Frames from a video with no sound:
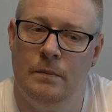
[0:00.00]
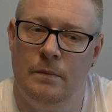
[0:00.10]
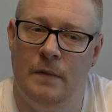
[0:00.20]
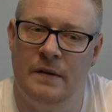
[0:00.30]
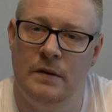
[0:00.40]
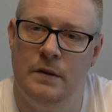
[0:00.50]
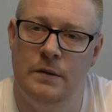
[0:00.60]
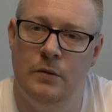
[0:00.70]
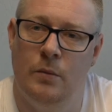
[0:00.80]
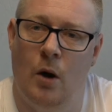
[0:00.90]
was
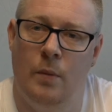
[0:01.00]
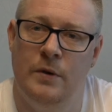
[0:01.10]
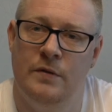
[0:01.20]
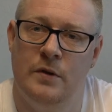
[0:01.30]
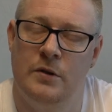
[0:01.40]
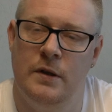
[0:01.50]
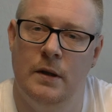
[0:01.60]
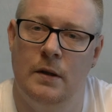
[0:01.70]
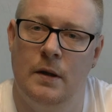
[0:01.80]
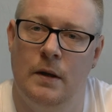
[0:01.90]
ich überhaupt nicht
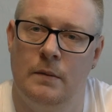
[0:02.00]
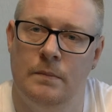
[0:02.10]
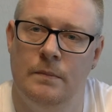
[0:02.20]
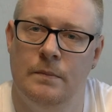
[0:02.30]
verstehen kann,